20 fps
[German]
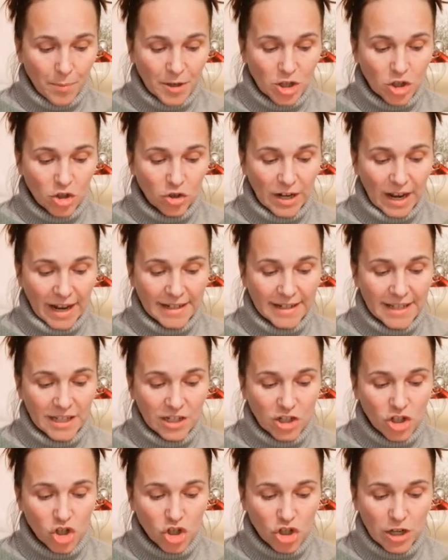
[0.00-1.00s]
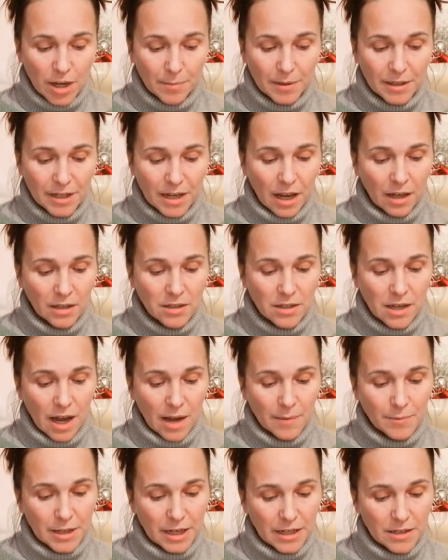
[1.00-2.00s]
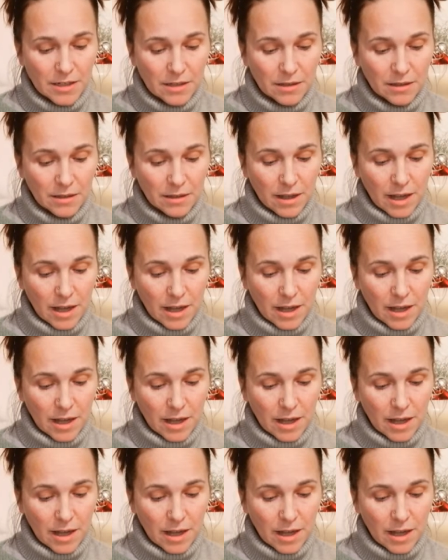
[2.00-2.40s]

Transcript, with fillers: er schon einen Hirtenstab in der Hand gehabt hatte,